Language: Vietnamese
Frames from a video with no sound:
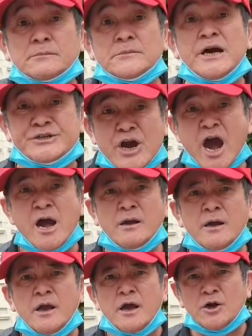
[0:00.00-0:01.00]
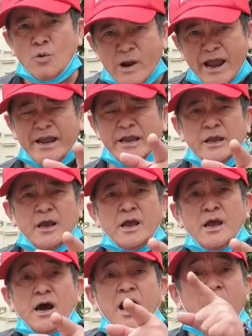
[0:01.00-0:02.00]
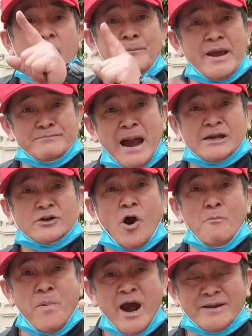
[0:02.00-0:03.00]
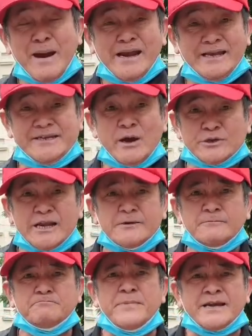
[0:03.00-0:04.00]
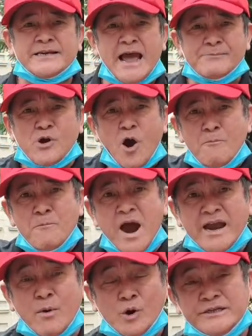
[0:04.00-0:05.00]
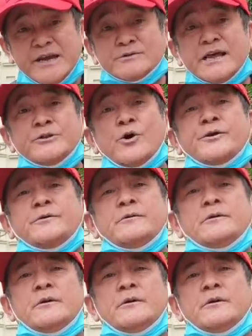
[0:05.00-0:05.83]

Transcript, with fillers: được chưa Lúc đấy ở miền Bắc có 17 triệu dân, miền Nam có 14 triệu dân thôi.